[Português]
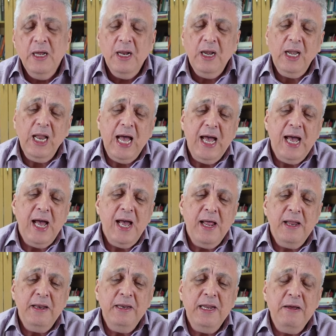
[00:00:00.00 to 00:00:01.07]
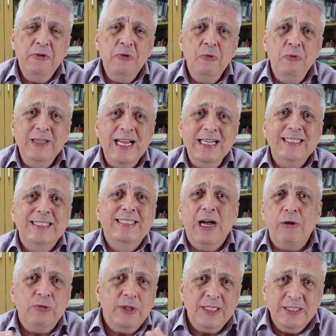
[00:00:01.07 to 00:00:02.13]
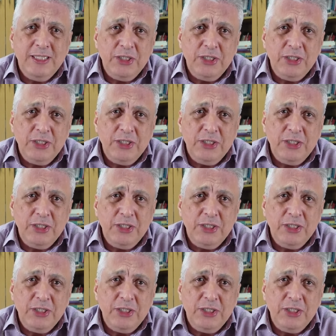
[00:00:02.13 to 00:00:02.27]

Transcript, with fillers: lá na, no, nas altas